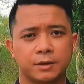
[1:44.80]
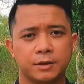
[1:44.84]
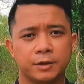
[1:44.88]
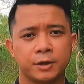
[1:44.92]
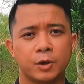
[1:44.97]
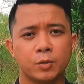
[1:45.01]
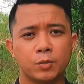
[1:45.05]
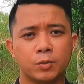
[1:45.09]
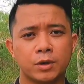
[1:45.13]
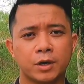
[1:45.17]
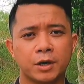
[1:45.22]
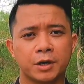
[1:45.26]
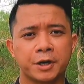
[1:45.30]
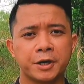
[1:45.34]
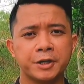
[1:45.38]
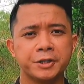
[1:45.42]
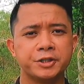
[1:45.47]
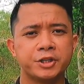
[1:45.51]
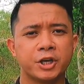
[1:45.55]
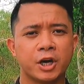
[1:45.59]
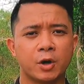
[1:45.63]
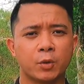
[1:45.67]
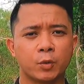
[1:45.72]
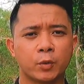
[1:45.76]
Đồng ờ,
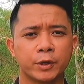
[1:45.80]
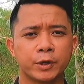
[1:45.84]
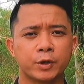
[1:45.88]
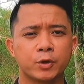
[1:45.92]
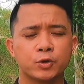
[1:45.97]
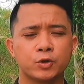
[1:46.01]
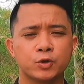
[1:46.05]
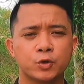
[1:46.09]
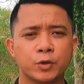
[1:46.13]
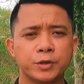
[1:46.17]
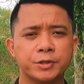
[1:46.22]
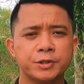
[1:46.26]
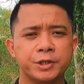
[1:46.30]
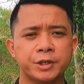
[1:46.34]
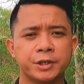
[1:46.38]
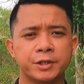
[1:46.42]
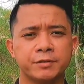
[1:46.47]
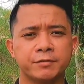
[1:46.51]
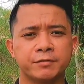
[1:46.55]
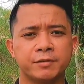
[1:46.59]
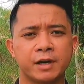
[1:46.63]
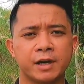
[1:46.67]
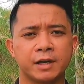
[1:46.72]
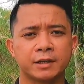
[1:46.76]
kính chào quý cô chú anh
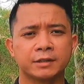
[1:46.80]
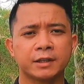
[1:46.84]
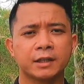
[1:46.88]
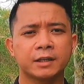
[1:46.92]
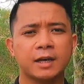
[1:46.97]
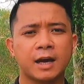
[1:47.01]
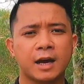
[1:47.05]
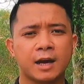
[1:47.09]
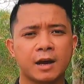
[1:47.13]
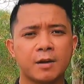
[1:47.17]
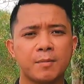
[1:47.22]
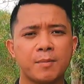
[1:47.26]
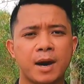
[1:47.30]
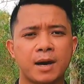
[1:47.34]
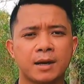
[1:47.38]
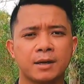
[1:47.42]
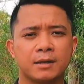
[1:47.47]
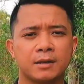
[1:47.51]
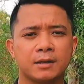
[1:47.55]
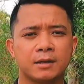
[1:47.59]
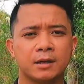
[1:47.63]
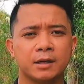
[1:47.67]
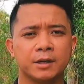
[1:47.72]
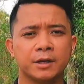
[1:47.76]
chị và tất cả các bạn.
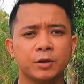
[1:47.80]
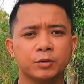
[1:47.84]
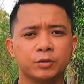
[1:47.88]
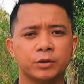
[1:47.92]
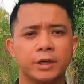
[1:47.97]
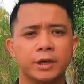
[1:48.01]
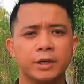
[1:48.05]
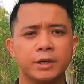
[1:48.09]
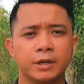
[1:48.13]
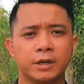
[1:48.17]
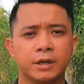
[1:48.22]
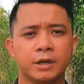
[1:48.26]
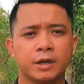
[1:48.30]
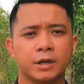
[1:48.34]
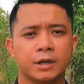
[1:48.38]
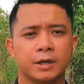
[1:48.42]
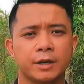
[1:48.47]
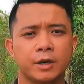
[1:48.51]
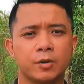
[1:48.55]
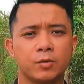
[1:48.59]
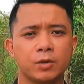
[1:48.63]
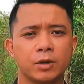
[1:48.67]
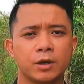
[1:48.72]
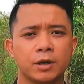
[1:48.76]
Lời đầu tiên,
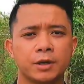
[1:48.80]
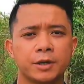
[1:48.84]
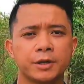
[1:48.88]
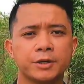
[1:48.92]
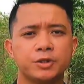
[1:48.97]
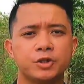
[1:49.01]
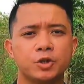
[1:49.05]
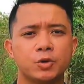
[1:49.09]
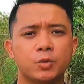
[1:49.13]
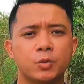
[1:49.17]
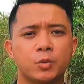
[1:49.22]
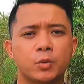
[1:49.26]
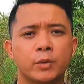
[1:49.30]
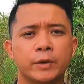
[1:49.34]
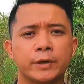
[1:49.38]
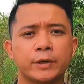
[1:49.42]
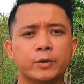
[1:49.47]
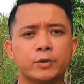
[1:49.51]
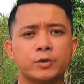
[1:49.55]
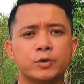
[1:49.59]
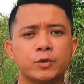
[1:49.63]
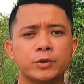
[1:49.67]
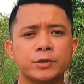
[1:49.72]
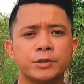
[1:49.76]
Đồng ờ, kính chúc quý
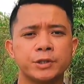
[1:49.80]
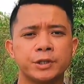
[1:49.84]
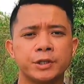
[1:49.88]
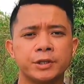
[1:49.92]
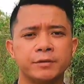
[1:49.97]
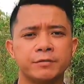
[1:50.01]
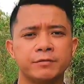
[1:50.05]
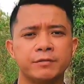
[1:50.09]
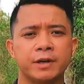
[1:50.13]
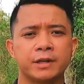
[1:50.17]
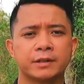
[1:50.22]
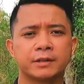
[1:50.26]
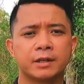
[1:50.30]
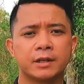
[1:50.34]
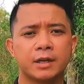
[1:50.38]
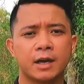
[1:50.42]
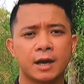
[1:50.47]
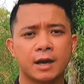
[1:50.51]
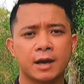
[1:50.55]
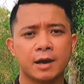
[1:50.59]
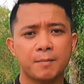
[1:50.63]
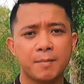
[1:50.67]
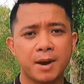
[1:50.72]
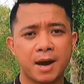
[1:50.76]
cô chú anh chị và tất
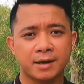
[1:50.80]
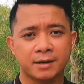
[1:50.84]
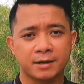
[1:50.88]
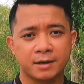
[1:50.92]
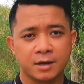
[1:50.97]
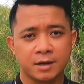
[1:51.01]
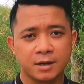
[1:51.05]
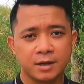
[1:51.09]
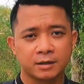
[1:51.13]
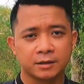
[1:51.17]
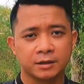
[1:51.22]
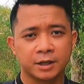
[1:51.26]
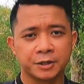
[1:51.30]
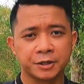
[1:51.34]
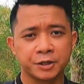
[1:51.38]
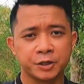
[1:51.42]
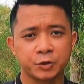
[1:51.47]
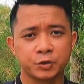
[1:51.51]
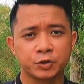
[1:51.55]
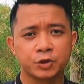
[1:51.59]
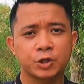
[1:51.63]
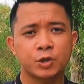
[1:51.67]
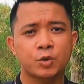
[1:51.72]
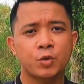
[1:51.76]
cả các bạn thật
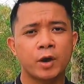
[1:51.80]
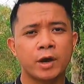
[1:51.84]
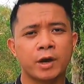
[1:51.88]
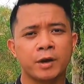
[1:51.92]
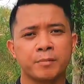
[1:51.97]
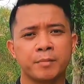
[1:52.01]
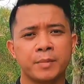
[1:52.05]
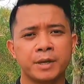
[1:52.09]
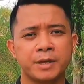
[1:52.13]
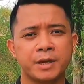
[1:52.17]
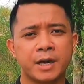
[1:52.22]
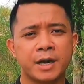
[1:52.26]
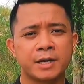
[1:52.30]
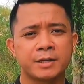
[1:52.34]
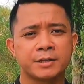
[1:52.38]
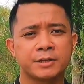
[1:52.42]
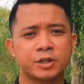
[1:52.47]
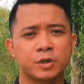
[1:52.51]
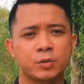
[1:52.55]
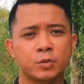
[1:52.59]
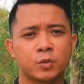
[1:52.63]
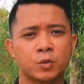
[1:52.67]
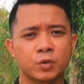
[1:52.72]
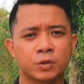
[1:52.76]
nhiều sức khỏe, bình an
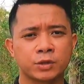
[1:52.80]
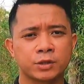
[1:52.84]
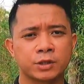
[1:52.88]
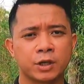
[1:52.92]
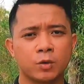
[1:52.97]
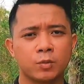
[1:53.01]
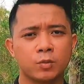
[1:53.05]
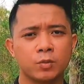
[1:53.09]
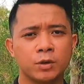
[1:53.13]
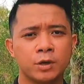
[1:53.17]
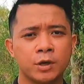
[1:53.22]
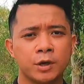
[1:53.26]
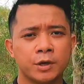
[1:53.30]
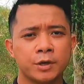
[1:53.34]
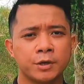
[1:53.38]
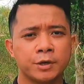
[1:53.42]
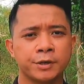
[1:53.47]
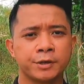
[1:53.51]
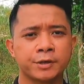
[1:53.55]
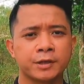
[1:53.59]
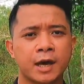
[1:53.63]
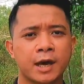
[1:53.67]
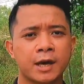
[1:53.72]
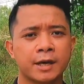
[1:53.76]
trong cuộc sống.
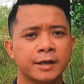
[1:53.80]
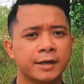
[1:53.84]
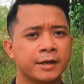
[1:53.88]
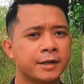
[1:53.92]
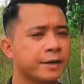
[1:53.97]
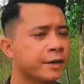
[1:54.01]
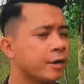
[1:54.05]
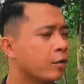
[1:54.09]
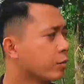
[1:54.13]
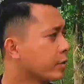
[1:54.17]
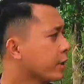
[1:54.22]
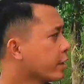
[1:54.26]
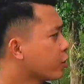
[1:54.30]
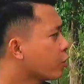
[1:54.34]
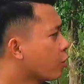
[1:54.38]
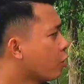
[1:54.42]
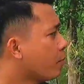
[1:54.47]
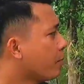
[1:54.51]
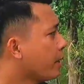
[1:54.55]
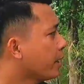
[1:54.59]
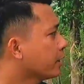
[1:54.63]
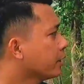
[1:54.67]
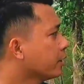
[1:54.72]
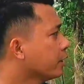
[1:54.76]
Hiện tại, Đồng đang
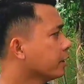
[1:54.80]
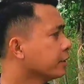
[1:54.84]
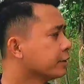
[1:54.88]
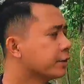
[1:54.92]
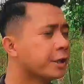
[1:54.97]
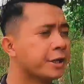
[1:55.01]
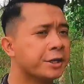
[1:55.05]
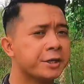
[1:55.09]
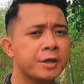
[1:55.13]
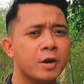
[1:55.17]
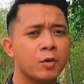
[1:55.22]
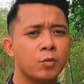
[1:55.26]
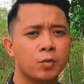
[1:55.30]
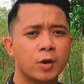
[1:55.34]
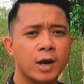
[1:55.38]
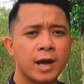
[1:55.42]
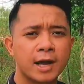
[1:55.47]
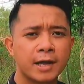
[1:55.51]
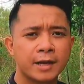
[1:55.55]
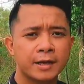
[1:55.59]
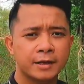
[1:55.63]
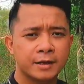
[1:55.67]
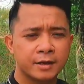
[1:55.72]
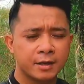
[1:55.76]
có mặt ở tỉnh Đồng
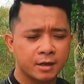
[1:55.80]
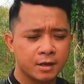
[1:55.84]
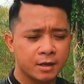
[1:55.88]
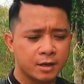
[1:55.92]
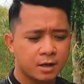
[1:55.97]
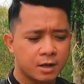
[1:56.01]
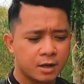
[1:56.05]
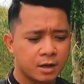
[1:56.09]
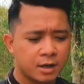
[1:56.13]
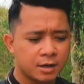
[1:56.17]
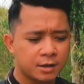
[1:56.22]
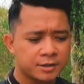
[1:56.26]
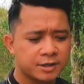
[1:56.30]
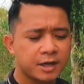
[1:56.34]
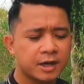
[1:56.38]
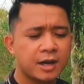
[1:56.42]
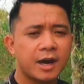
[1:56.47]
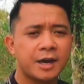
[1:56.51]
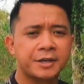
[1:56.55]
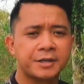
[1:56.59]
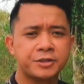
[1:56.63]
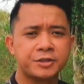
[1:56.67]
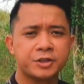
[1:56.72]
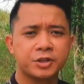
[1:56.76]
Nai.
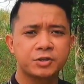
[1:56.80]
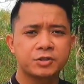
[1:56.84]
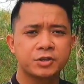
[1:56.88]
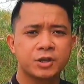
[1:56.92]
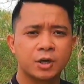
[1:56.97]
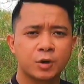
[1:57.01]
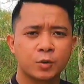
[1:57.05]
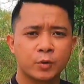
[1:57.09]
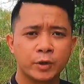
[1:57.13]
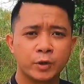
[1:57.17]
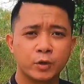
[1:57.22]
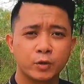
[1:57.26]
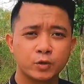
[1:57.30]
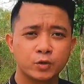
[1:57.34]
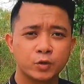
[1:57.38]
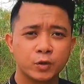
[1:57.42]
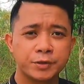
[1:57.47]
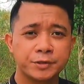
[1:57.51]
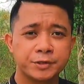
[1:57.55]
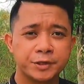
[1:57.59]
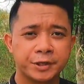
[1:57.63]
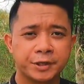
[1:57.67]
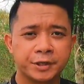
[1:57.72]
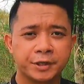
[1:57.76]
Chắc hẳn trước giờ quý cô
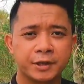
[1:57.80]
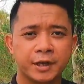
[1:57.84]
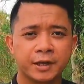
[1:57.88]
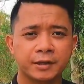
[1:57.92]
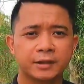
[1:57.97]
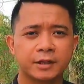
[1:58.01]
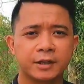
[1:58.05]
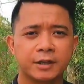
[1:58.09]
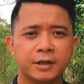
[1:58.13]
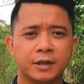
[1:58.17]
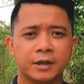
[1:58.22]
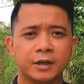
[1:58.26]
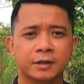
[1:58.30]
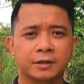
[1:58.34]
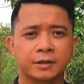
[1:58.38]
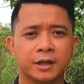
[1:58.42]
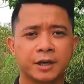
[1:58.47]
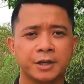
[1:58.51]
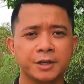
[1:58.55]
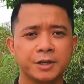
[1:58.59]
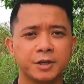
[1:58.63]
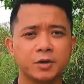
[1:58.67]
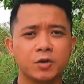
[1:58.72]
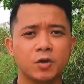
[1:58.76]
chú anh chị đã từng ờ,
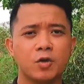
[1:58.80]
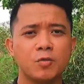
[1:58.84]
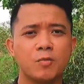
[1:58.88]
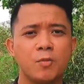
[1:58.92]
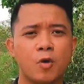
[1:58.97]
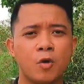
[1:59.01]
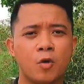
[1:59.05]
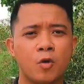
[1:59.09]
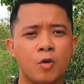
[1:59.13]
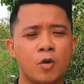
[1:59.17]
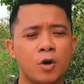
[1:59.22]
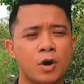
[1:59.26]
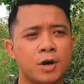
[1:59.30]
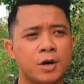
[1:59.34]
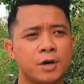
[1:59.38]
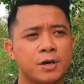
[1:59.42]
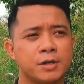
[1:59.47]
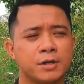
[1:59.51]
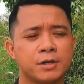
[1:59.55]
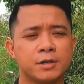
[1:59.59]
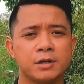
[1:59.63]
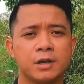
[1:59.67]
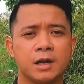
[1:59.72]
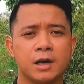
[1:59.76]
thấy những ngôi mộ
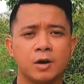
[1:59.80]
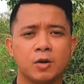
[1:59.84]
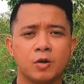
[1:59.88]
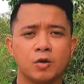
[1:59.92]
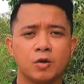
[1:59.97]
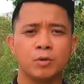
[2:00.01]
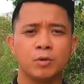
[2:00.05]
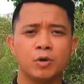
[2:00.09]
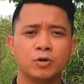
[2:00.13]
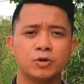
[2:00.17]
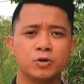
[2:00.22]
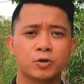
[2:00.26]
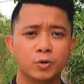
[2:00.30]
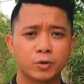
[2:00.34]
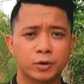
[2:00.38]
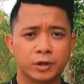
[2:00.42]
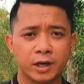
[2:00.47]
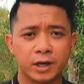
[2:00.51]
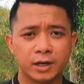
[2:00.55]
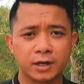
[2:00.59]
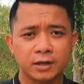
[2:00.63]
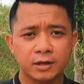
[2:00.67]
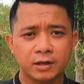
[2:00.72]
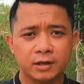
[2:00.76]
như là mộ chôn
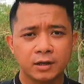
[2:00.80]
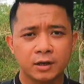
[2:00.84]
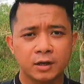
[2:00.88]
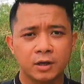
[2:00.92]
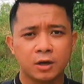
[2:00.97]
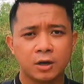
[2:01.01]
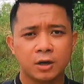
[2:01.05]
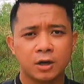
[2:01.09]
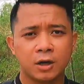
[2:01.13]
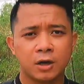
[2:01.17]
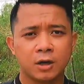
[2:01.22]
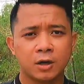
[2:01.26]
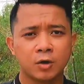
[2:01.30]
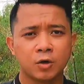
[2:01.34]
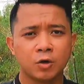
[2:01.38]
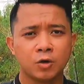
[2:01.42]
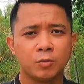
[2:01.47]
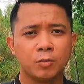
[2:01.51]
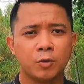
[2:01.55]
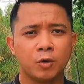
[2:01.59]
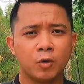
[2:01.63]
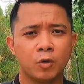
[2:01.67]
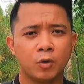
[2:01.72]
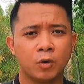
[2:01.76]
đứng,
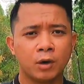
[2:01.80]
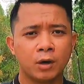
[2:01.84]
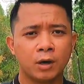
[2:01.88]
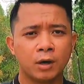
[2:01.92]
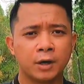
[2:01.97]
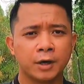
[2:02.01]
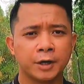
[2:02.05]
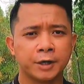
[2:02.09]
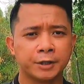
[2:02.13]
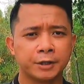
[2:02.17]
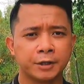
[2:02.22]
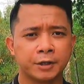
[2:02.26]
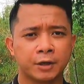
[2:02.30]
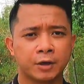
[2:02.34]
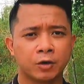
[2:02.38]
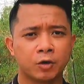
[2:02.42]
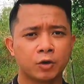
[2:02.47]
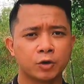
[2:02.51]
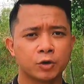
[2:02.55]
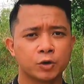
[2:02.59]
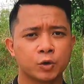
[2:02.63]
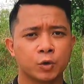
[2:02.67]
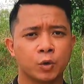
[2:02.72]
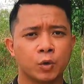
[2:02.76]
ngôi mộ hình
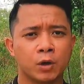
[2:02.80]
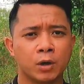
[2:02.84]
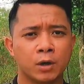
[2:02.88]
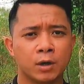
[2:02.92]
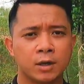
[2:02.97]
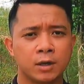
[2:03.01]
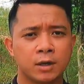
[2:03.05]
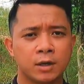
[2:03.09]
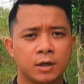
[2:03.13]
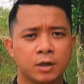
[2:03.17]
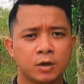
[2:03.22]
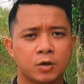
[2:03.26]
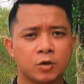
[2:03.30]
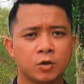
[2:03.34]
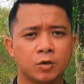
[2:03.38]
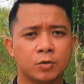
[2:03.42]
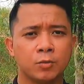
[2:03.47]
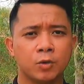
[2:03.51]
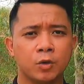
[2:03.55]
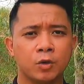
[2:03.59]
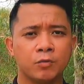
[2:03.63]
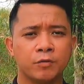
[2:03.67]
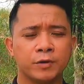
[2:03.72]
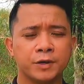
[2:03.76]
con rùa,
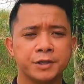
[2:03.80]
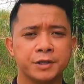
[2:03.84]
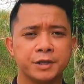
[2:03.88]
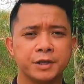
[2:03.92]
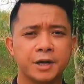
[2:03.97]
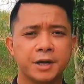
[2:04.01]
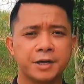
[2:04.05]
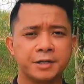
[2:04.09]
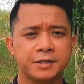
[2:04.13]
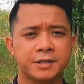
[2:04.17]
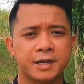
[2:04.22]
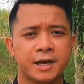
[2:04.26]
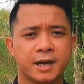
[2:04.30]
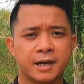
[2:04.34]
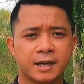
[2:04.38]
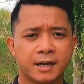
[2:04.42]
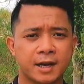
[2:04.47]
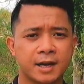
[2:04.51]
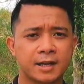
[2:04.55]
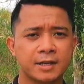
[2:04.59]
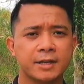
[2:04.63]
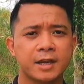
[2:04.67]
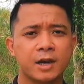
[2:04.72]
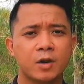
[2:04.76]
ngôi mộ với những hình dạng
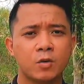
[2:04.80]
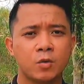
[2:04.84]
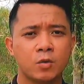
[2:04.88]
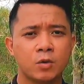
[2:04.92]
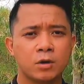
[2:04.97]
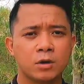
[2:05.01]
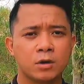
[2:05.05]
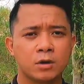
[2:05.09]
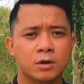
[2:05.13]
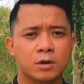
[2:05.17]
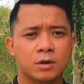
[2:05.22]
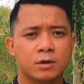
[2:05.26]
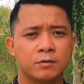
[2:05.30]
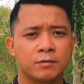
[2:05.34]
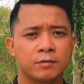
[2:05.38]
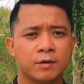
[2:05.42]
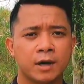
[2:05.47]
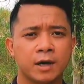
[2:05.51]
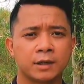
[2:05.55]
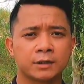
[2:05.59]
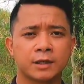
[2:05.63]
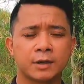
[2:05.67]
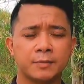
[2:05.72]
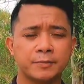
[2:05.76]
khác nhau
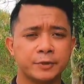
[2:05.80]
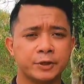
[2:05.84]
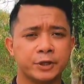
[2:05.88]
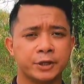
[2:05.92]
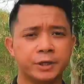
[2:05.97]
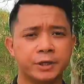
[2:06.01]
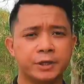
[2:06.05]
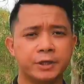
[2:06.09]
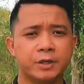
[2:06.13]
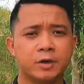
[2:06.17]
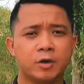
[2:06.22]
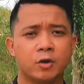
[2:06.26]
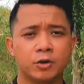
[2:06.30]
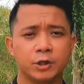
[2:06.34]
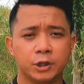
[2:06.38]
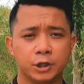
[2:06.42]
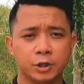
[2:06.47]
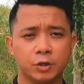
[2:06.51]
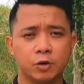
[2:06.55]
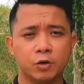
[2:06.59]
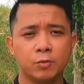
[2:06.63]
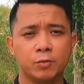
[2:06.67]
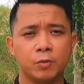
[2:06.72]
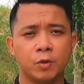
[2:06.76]
và thậm chí có
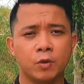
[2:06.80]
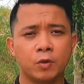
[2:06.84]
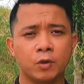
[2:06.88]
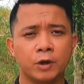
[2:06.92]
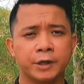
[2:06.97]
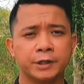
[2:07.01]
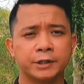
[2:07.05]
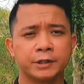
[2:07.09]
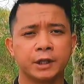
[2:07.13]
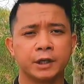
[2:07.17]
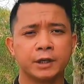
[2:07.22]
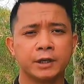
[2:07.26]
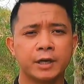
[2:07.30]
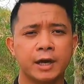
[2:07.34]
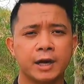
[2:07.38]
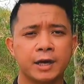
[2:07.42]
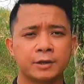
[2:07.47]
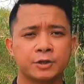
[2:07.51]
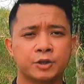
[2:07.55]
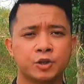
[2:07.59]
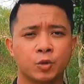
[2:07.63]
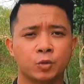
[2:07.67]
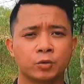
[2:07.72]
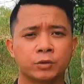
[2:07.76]
những ngôi mộ lên tới
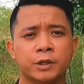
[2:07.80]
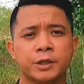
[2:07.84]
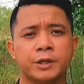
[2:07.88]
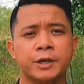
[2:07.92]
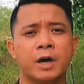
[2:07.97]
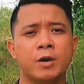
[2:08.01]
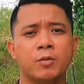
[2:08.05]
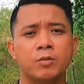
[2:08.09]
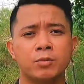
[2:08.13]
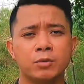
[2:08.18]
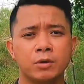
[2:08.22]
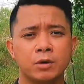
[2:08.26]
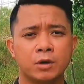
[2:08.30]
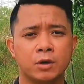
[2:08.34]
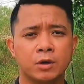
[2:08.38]
hàng chục tỷ đồng.